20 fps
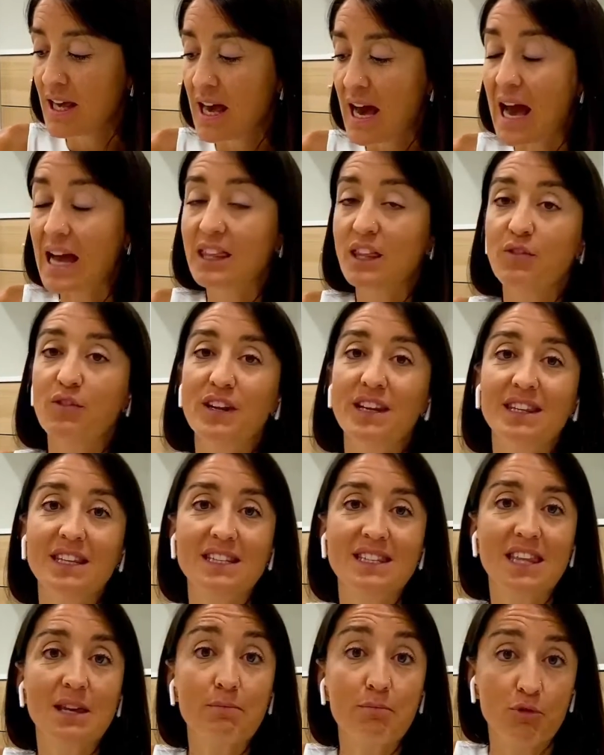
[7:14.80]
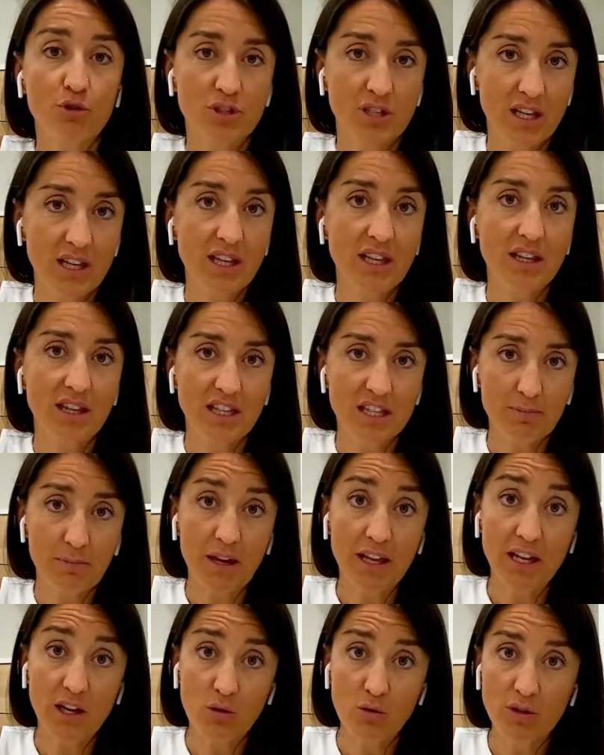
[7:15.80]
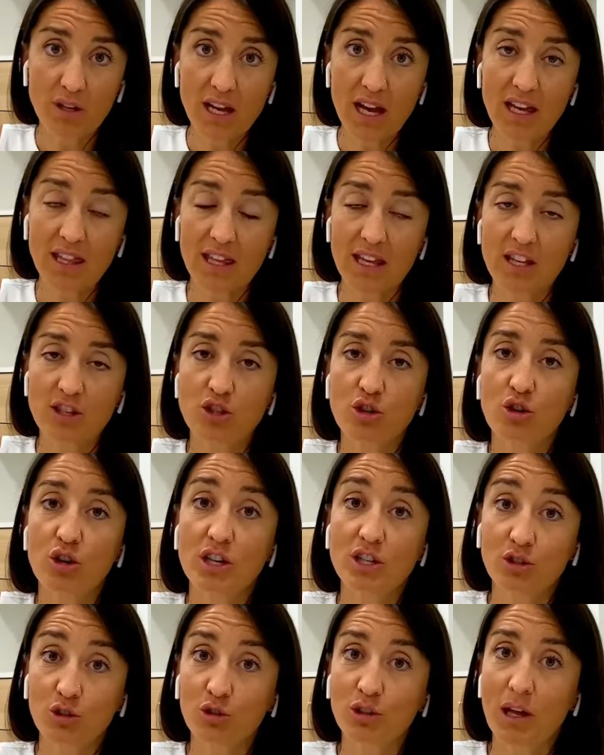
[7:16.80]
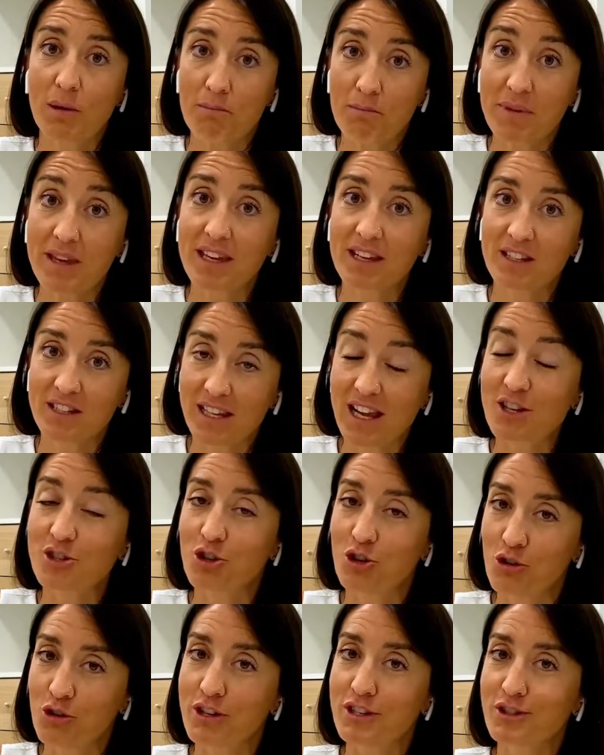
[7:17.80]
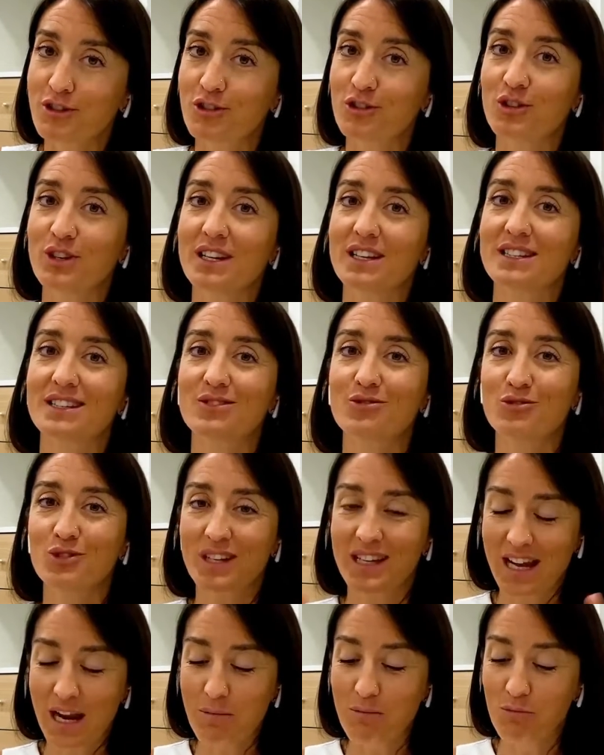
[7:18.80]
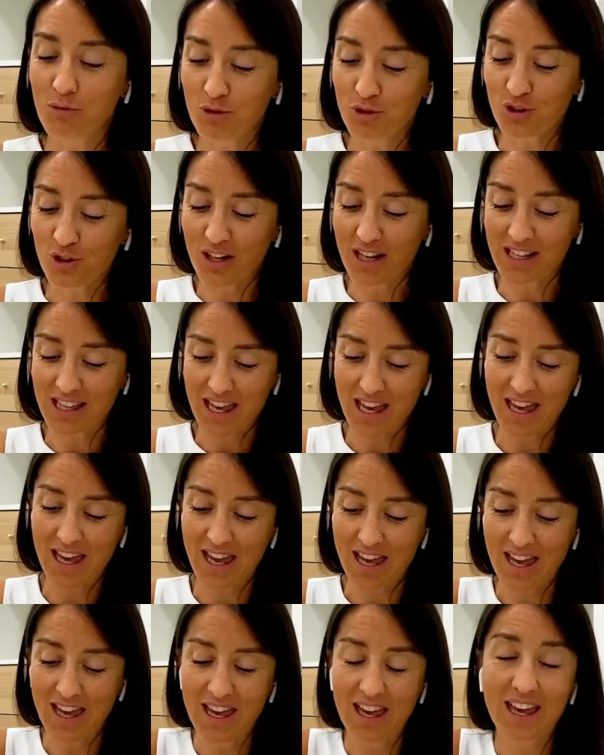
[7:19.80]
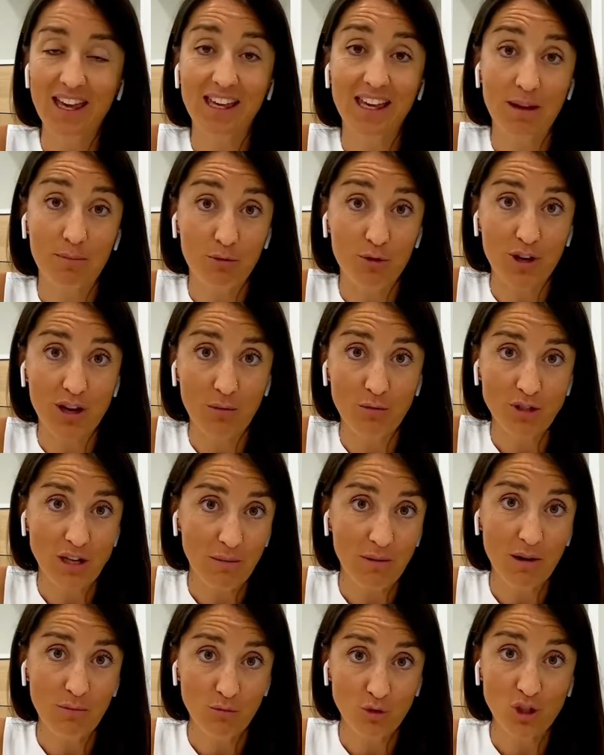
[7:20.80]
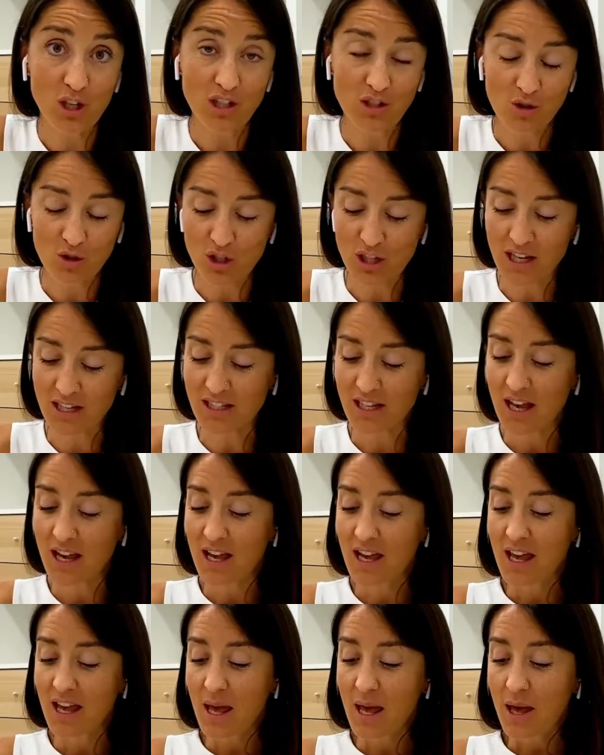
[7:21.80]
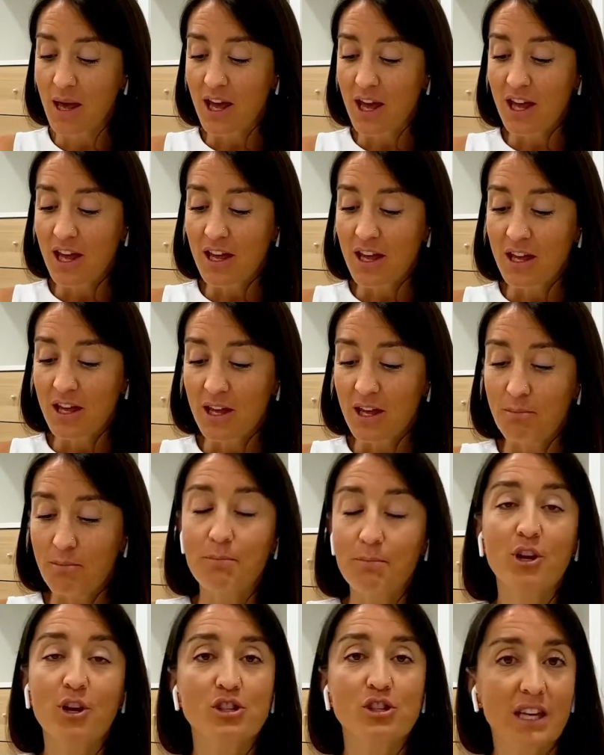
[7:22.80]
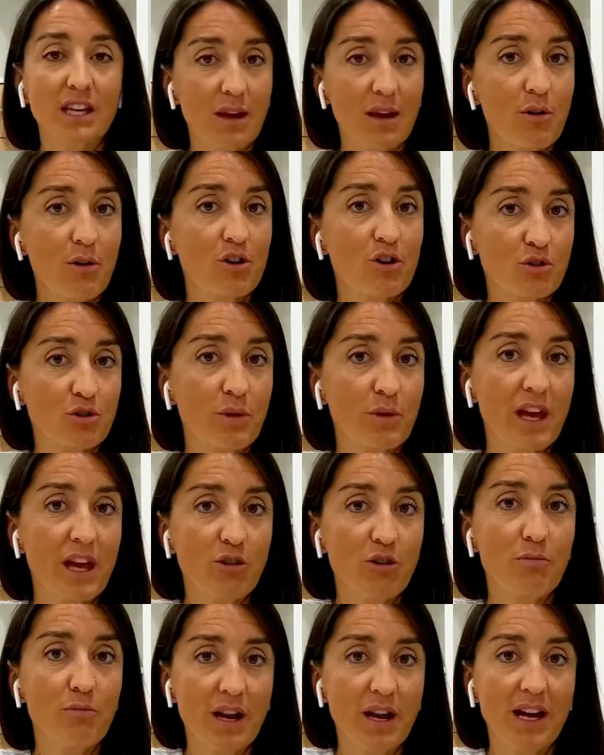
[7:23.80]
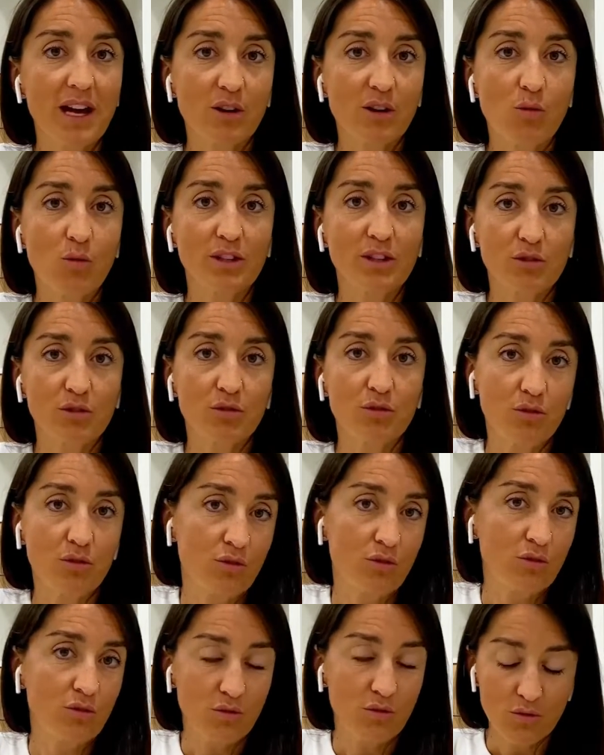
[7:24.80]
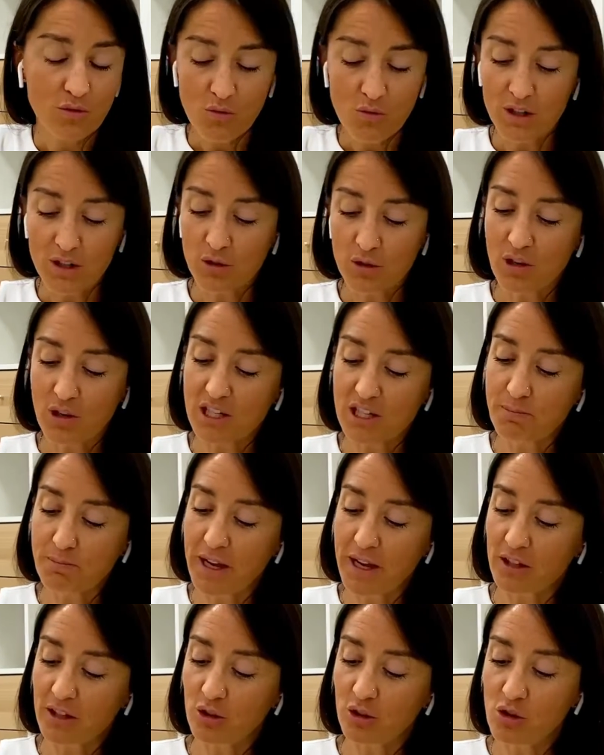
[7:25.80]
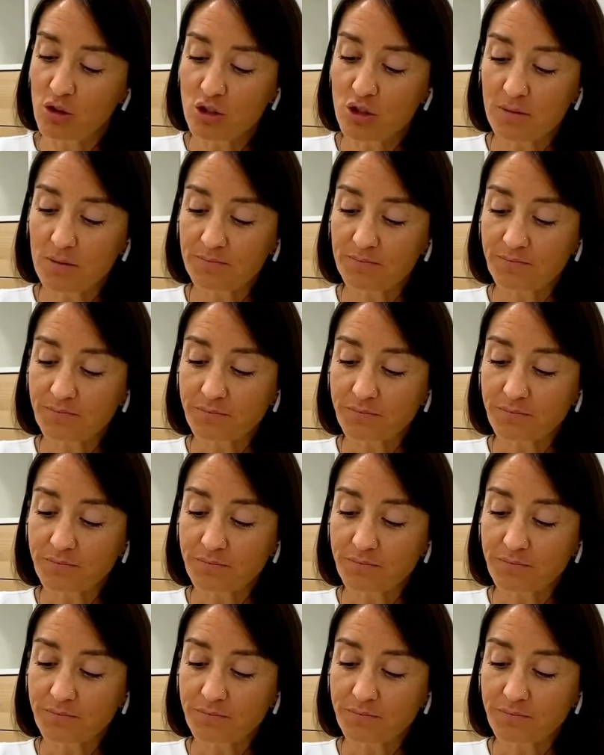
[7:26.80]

hay diferentes tipos de dispareunia y de hecho esto también, ya solo esto es un gran mundo en el en que podríamos hablar muchas cosas. Pero sí que os voy a nombrar cuatro, aspectos.